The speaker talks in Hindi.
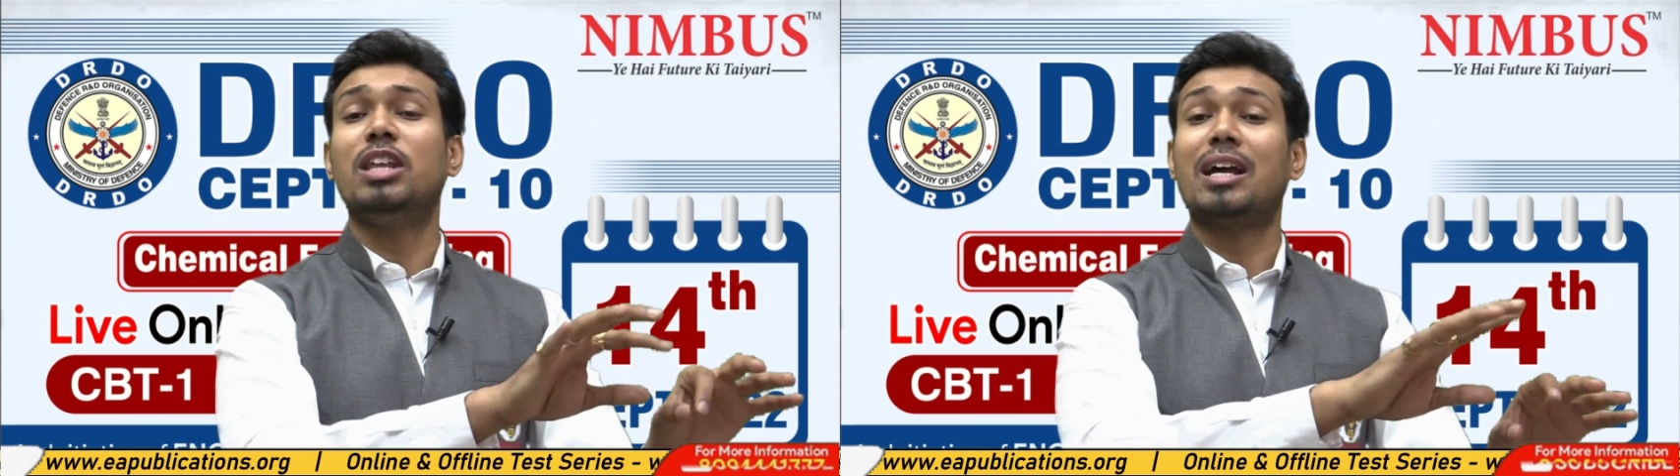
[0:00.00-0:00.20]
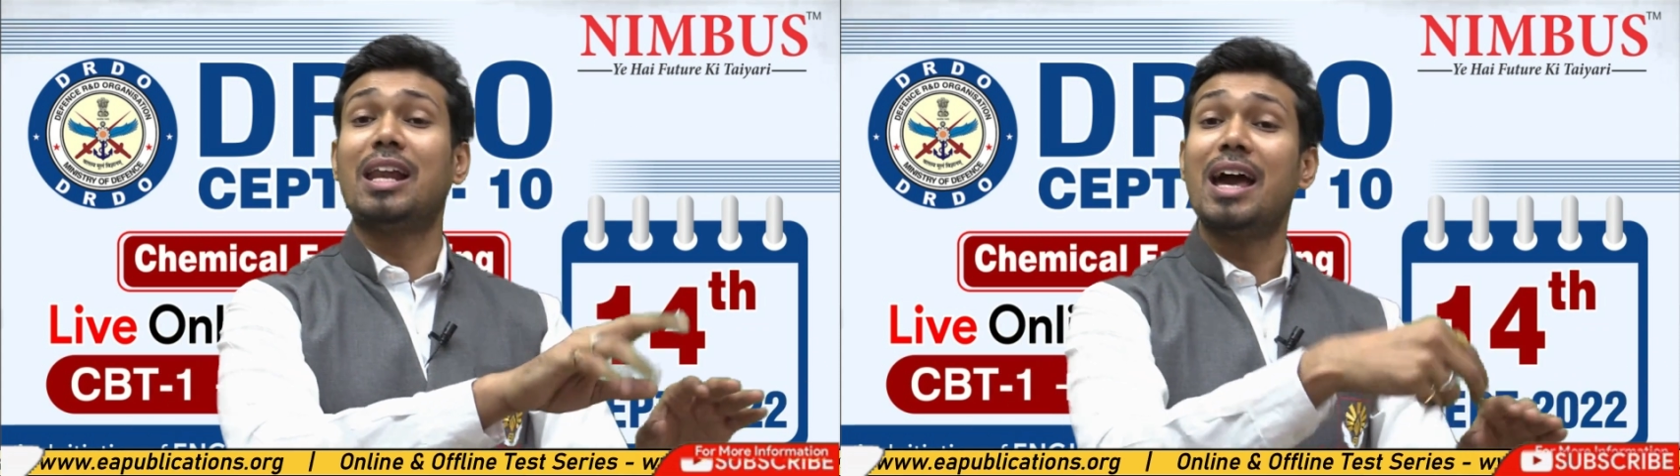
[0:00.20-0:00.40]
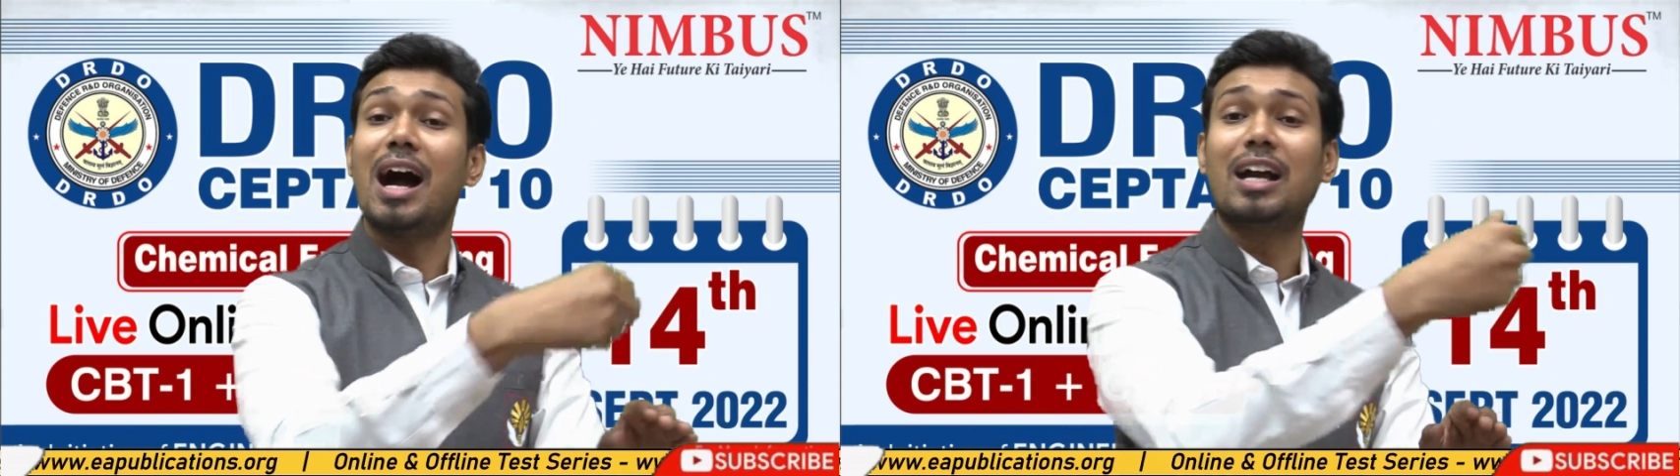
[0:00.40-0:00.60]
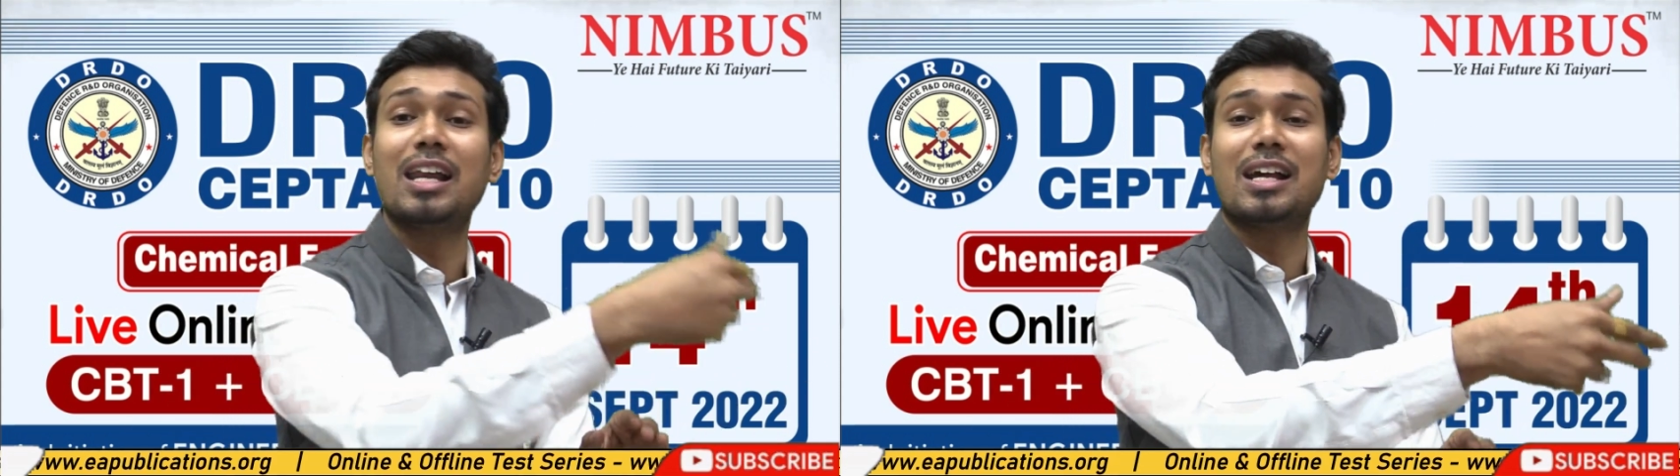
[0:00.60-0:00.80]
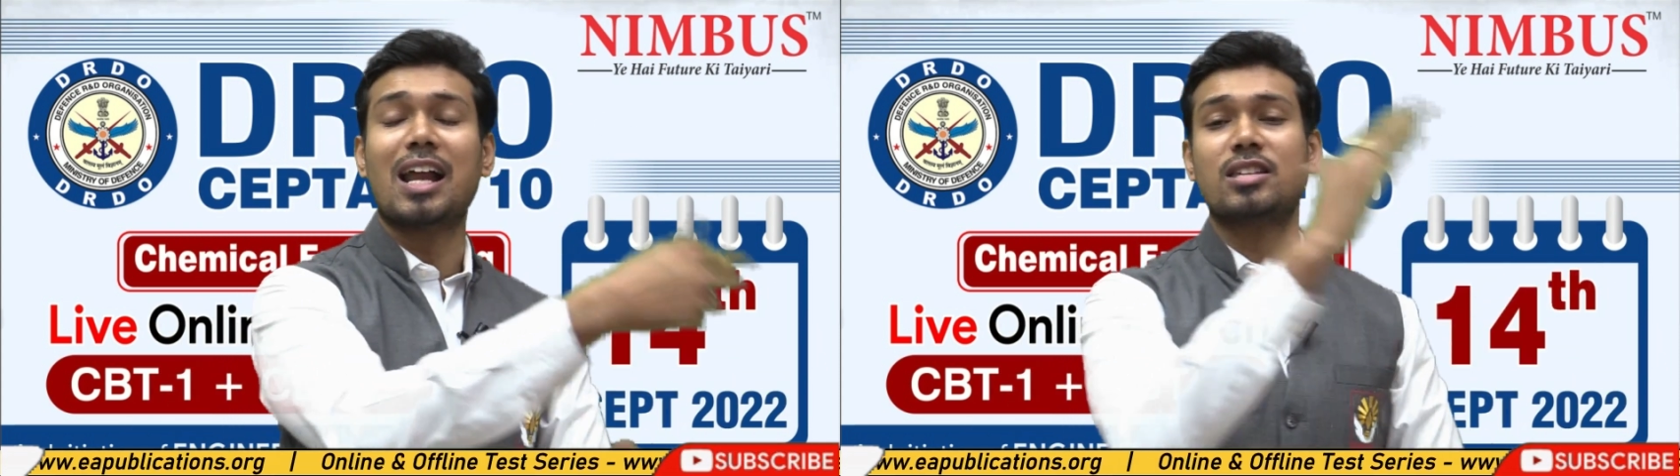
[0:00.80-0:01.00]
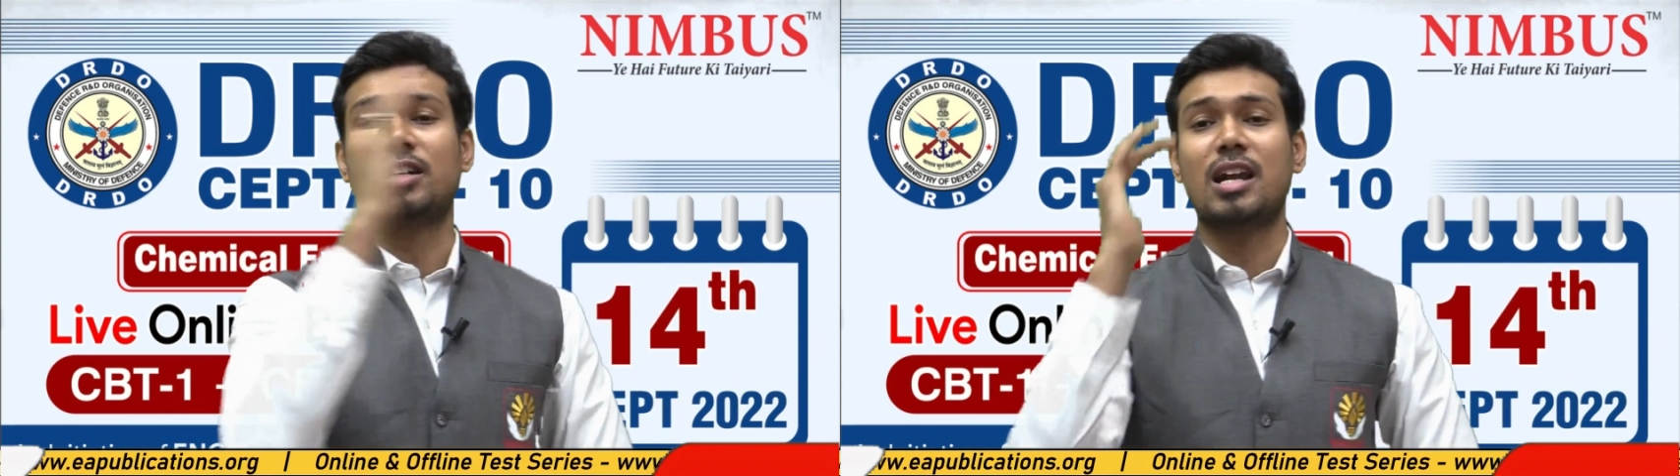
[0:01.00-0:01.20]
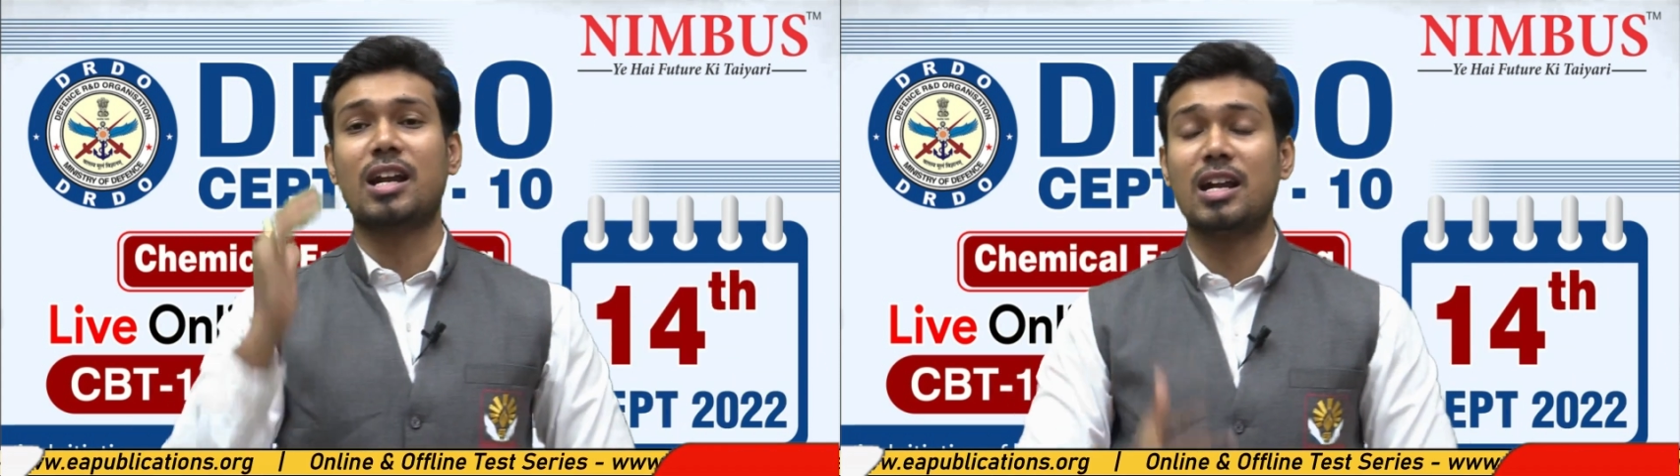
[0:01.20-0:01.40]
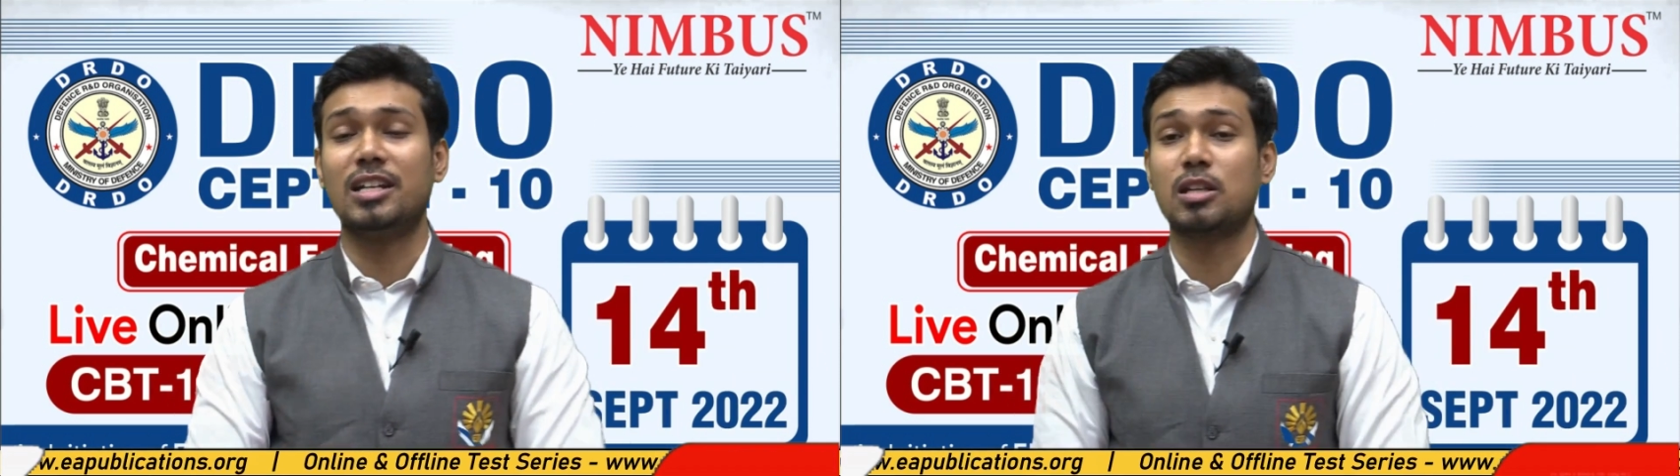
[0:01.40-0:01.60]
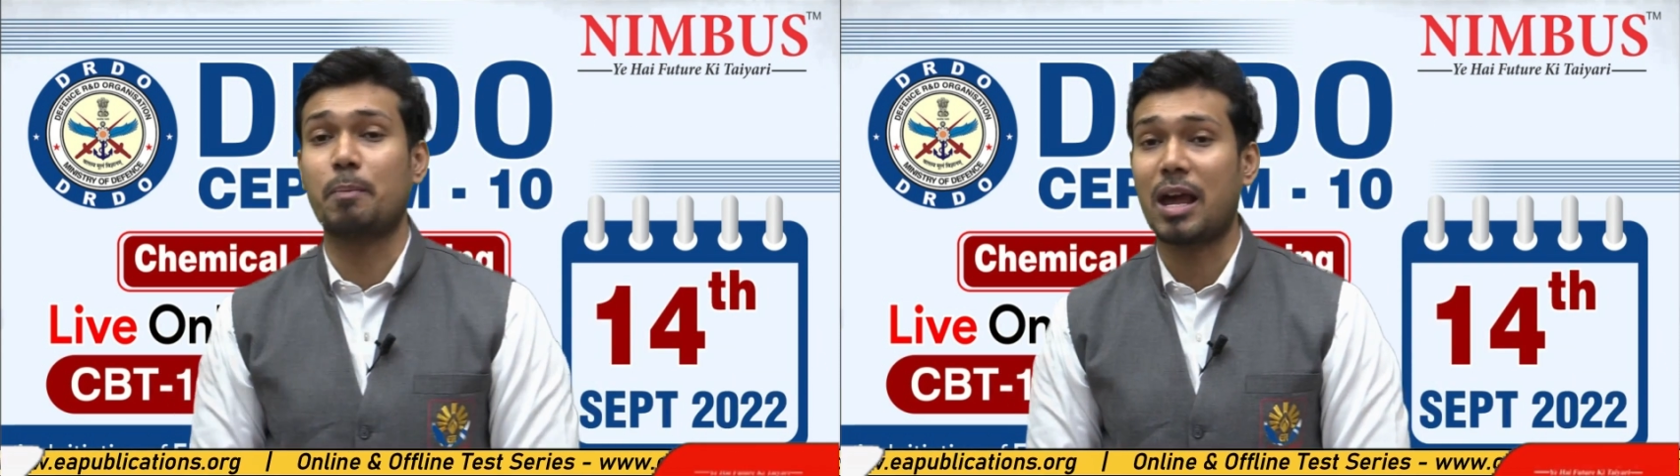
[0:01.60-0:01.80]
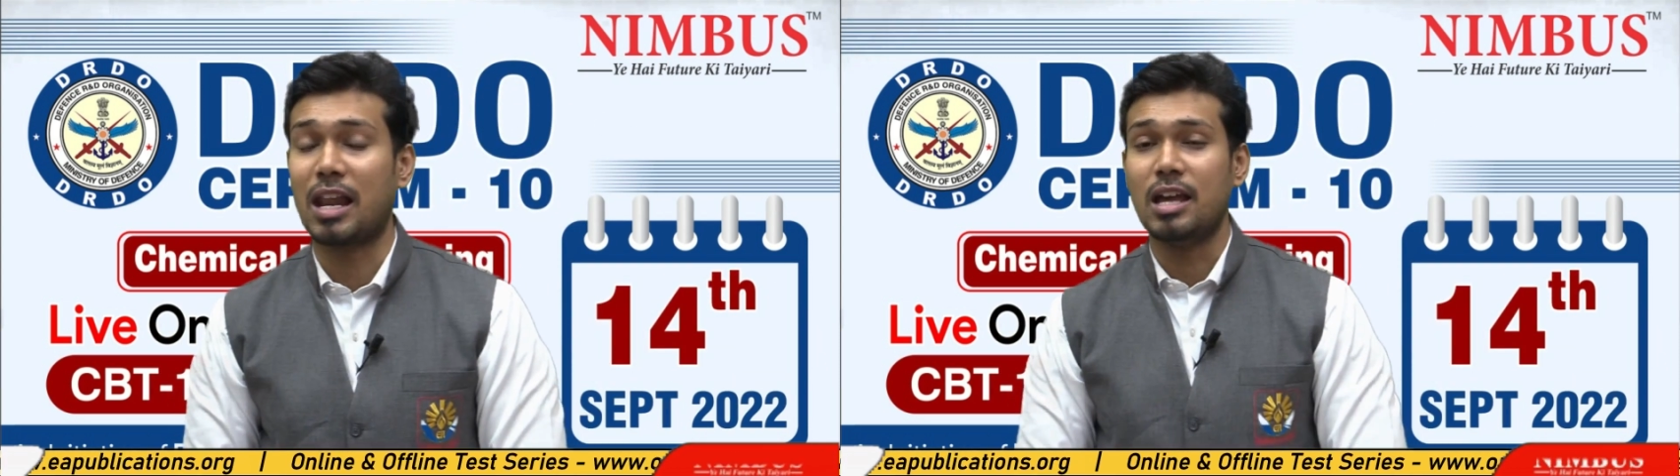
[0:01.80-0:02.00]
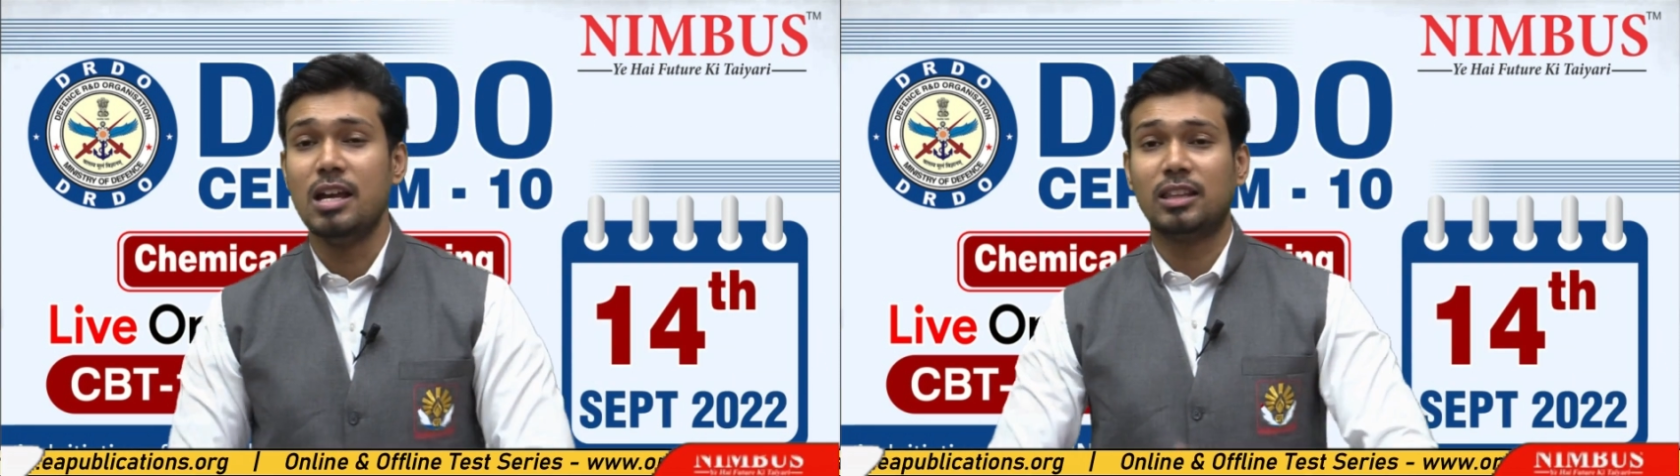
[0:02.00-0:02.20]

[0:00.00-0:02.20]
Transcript: देख लें अगली क्लास अटेंड करने से पहले